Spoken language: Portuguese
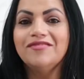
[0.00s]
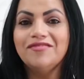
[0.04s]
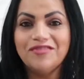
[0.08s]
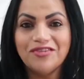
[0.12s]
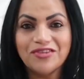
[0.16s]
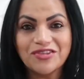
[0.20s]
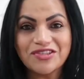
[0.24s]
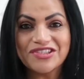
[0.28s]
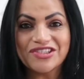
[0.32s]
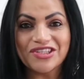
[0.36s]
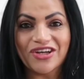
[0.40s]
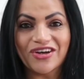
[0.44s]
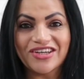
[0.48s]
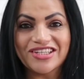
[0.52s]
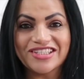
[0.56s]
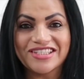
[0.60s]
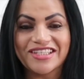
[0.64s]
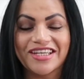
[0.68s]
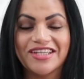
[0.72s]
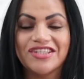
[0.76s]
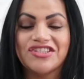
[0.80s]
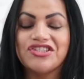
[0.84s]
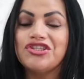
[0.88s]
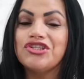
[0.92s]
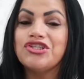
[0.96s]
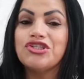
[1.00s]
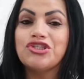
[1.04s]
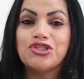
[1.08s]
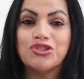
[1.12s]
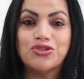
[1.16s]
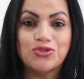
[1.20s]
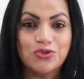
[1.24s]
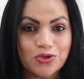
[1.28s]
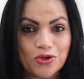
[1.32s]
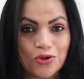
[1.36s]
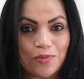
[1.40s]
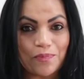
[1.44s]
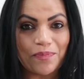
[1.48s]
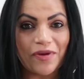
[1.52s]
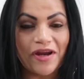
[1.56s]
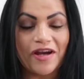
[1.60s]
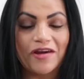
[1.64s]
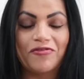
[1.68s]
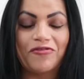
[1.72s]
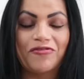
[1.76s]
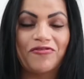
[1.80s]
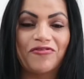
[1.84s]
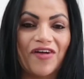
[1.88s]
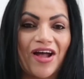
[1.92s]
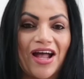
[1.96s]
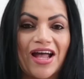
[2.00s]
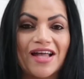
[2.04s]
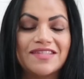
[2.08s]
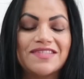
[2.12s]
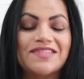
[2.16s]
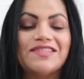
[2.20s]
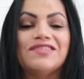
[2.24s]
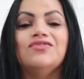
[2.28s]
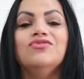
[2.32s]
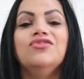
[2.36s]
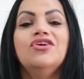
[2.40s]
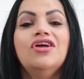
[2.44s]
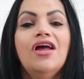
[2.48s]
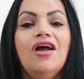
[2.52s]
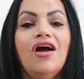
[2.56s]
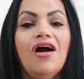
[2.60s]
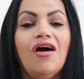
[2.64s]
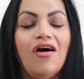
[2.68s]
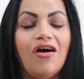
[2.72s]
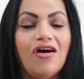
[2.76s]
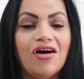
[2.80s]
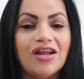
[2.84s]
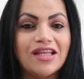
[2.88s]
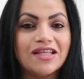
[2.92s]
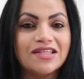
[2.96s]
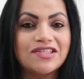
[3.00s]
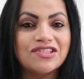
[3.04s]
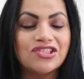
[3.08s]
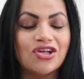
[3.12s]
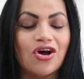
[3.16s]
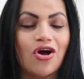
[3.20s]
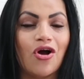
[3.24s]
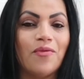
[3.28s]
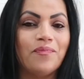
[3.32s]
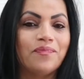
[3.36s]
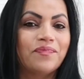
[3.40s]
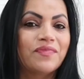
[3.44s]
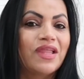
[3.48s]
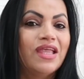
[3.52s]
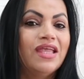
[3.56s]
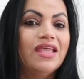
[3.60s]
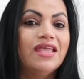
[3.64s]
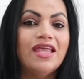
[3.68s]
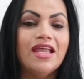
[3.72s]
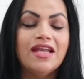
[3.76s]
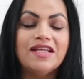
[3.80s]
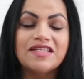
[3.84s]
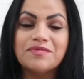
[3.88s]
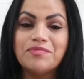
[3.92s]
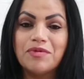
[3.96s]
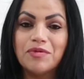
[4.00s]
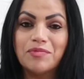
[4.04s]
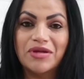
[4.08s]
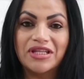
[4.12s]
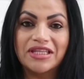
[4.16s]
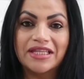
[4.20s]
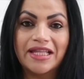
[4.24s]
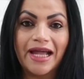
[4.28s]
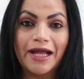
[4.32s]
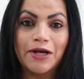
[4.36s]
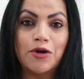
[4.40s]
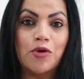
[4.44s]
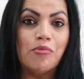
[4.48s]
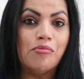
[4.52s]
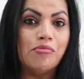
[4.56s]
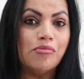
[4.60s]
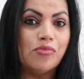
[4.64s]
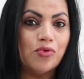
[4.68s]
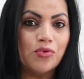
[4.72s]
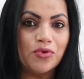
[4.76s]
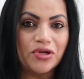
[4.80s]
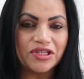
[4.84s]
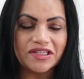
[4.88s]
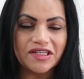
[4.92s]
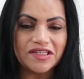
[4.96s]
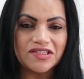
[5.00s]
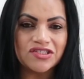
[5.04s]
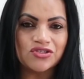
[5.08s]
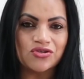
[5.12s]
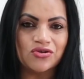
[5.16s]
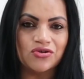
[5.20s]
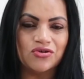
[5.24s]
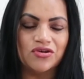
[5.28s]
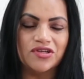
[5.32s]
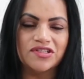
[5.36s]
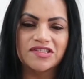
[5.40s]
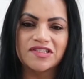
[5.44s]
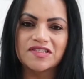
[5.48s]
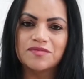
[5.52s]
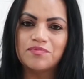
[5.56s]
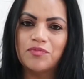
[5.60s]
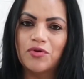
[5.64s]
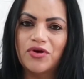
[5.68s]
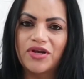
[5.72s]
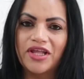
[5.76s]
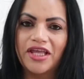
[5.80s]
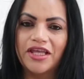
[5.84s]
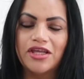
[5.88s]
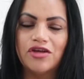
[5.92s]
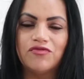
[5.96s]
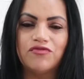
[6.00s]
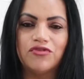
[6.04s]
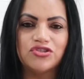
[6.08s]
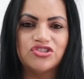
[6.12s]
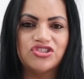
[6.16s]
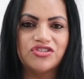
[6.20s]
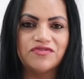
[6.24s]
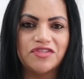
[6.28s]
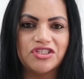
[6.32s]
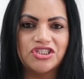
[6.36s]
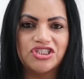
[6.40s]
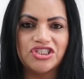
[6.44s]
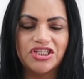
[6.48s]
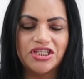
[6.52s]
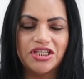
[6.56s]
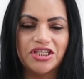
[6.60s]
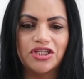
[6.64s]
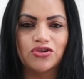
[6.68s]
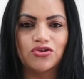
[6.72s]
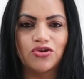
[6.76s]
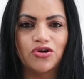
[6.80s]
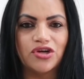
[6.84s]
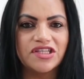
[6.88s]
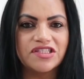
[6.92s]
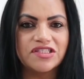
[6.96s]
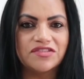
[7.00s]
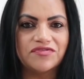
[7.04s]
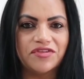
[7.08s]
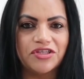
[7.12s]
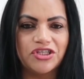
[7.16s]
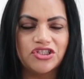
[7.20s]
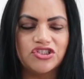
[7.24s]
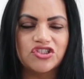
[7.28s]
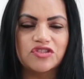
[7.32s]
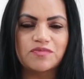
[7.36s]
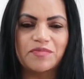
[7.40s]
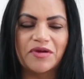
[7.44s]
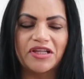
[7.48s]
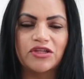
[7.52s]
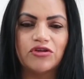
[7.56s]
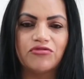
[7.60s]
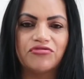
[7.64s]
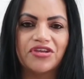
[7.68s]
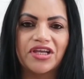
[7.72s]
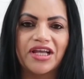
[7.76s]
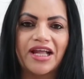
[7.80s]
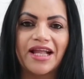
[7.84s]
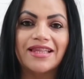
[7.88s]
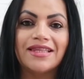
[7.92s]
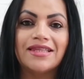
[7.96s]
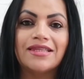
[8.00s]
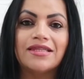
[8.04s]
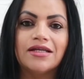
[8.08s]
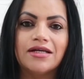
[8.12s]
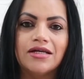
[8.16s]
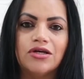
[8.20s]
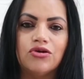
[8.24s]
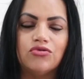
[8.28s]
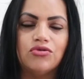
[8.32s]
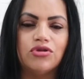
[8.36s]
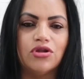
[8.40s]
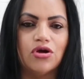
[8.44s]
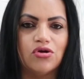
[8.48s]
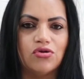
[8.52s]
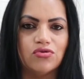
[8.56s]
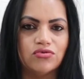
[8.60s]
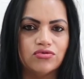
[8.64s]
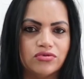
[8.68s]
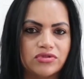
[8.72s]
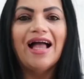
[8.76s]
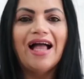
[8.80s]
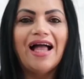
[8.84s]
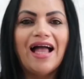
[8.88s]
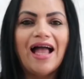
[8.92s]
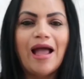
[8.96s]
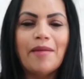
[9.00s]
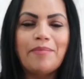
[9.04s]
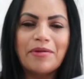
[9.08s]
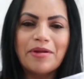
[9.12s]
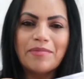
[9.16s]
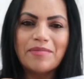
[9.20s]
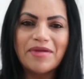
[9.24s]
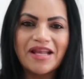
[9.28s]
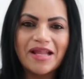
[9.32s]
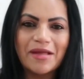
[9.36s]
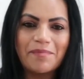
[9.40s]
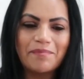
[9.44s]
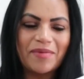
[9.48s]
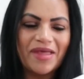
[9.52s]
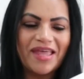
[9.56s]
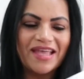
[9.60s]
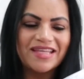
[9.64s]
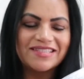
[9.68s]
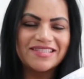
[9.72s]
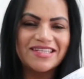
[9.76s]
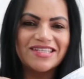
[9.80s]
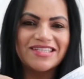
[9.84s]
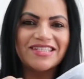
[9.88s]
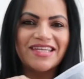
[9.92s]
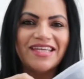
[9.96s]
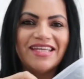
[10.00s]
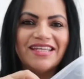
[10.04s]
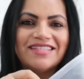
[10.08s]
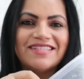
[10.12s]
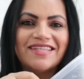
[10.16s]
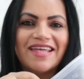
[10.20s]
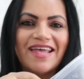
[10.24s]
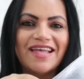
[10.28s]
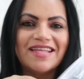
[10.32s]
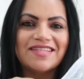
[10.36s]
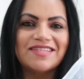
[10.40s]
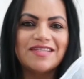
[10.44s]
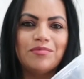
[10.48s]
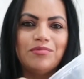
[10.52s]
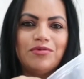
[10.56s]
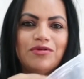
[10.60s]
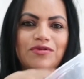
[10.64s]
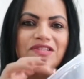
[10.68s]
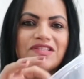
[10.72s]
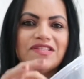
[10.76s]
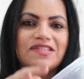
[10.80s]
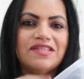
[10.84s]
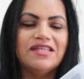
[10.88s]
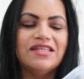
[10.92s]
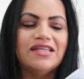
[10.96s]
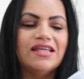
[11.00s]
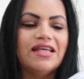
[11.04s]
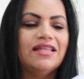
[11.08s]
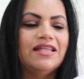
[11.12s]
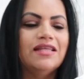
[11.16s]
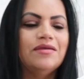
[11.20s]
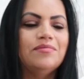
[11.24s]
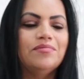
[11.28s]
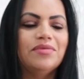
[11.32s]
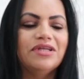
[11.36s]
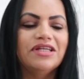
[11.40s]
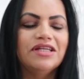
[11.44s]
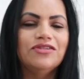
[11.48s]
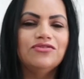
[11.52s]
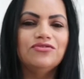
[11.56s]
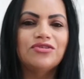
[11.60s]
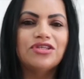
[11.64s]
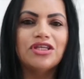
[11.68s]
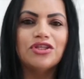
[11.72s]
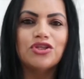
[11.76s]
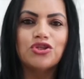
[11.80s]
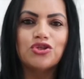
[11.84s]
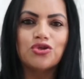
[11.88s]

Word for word: Viu só, gente? Super fácil. Olha só, eles me mandaram muitas coisas, porém eu vou dividir em dois vídeos para não ficar tão longo. A primeira peça, gente, é essa blusinha, lembrando que